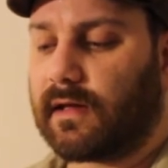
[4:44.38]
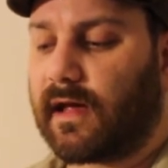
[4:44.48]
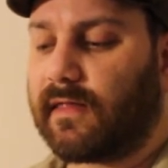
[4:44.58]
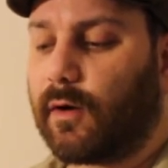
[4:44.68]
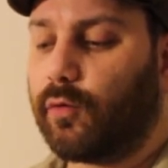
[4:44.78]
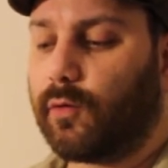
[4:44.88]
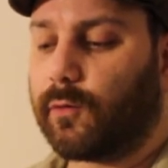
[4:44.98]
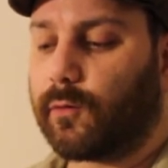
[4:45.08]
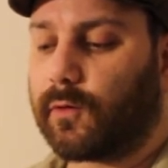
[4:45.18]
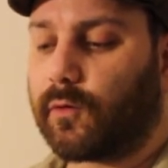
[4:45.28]
cada uno en
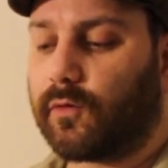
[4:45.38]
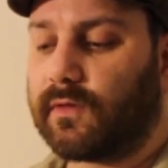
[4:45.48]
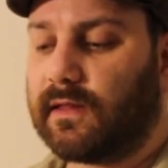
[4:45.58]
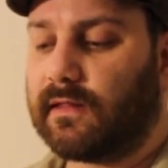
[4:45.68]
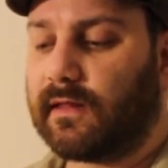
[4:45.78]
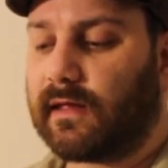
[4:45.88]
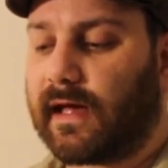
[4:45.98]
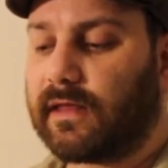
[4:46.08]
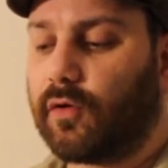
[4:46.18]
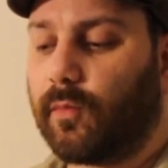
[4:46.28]
su escondite
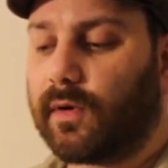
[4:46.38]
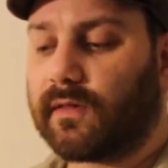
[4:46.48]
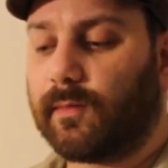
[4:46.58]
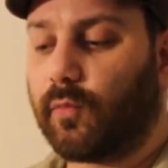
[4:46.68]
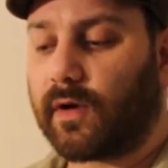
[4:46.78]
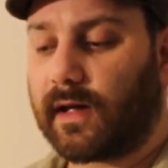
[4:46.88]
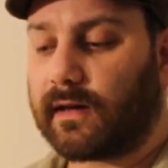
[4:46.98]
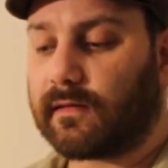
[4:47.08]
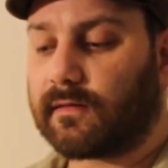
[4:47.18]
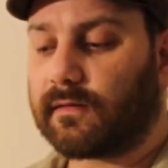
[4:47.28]
hay hombres y
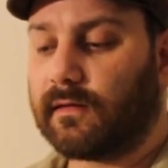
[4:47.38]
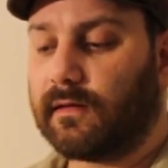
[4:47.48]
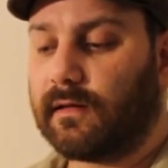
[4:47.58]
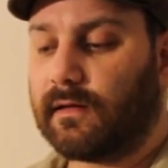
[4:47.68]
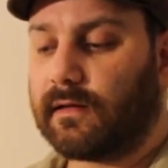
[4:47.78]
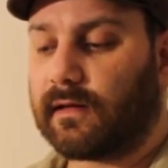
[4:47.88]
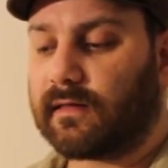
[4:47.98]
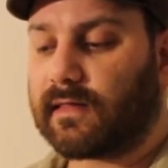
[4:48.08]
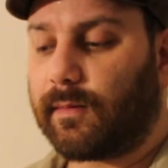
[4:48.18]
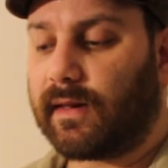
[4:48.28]
mujeres que
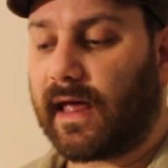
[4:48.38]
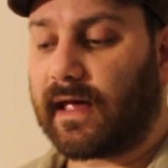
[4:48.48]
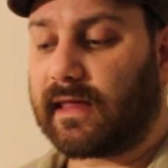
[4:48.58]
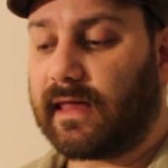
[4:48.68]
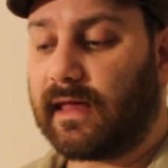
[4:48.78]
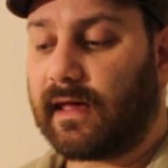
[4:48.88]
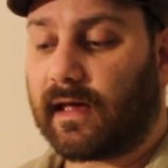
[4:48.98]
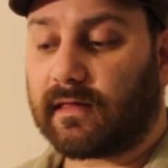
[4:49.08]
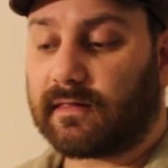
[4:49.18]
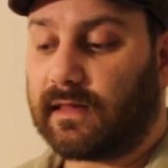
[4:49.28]
saben a qué
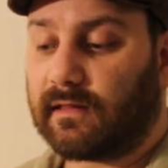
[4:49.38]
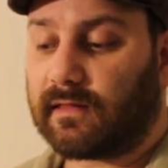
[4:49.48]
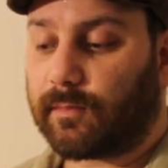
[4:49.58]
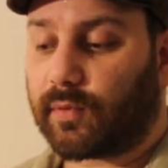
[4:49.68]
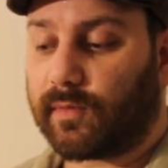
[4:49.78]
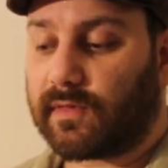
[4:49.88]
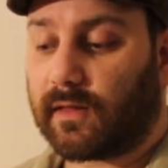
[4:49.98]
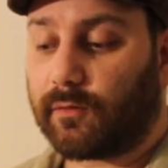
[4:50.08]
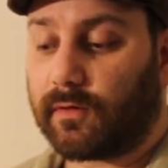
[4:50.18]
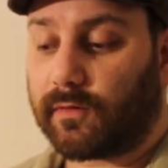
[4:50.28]
asirse
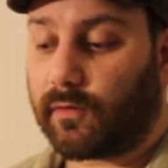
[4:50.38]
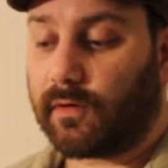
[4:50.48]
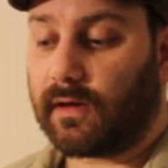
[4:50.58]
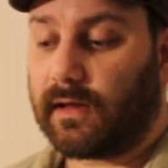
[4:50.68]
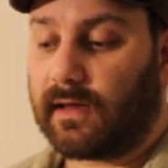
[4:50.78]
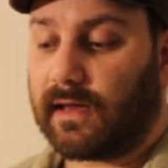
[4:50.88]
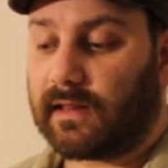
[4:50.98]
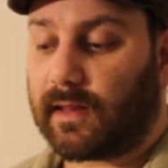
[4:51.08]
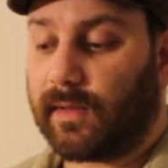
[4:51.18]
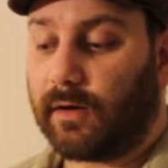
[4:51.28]
aprovechando el sol
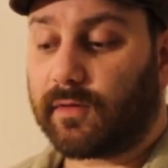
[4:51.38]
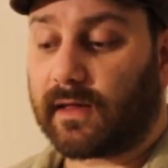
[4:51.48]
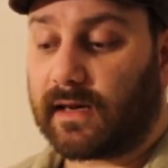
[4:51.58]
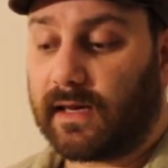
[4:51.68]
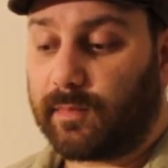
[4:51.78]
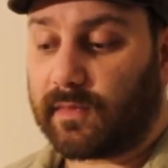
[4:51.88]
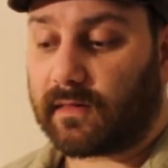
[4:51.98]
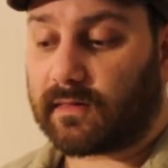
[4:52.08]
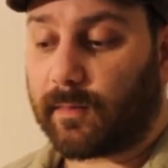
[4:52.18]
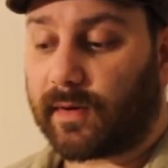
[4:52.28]
y también los
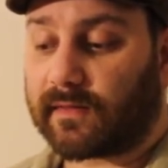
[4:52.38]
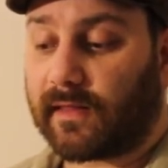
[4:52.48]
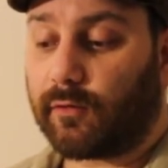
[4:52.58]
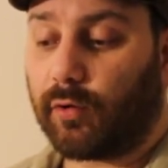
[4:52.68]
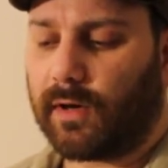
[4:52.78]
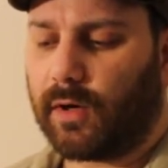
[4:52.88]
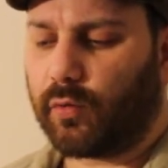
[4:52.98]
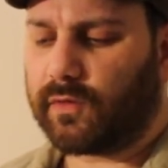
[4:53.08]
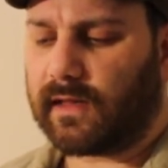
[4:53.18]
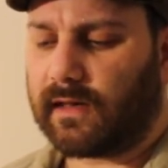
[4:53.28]
eclipses apartando lo
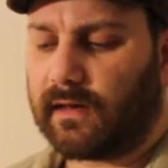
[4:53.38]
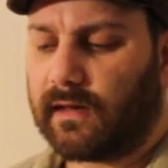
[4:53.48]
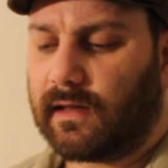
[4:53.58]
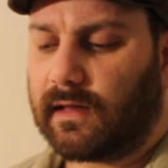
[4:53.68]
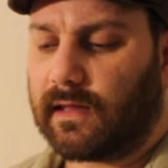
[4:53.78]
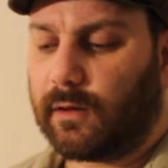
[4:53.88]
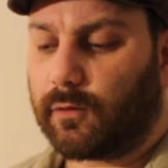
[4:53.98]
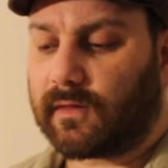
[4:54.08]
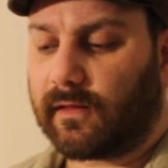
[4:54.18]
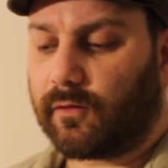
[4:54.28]
inútil y
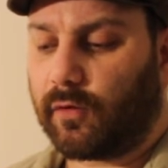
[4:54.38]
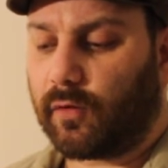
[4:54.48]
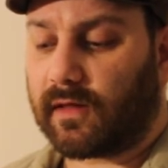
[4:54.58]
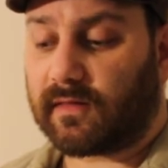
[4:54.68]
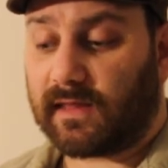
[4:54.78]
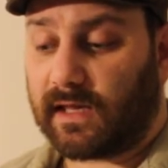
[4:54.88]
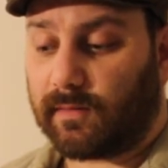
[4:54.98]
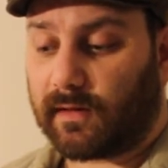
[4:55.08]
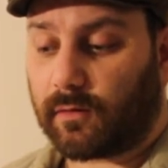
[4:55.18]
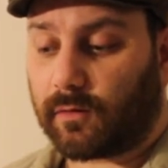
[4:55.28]
usando lo que
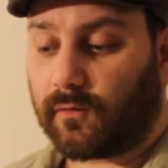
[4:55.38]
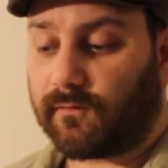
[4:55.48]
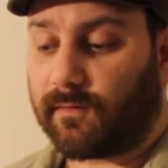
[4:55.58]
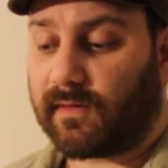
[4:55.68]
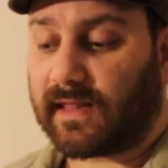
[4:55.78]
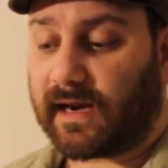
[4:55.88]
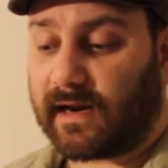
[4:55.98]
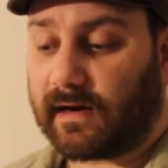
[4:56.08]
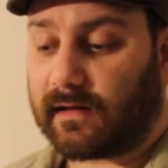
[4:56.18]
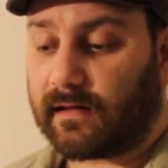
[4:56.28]
sirve con su fe
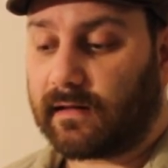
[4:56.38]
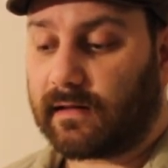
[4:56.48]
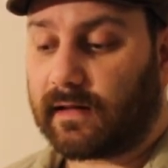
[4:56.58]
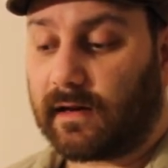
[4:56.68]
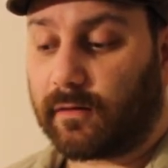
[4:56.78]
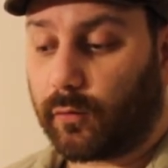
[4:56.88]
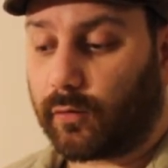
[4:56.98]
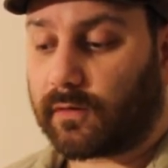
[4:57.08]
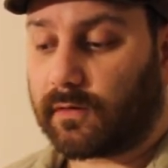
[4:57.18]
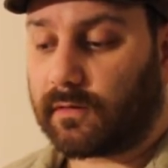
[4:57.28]
veterana, el
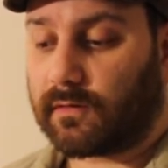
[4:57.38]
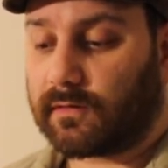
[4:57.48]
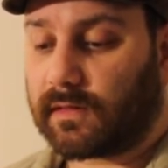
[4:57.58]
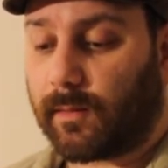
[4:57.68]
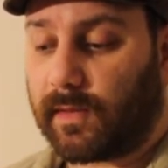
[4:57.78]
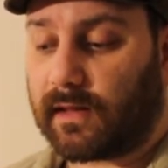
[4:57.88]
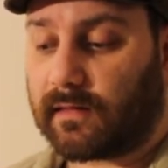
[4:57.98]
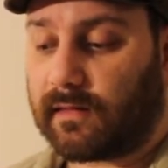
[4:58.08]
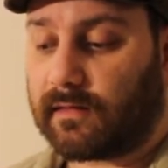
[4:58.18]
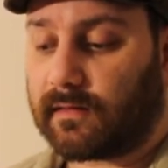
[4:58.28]
sur, también
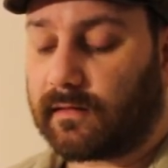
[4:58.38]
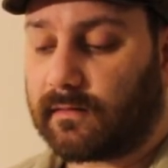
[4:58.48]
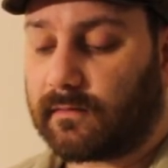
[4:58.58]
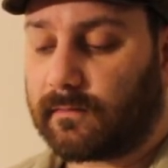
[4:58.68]
existe.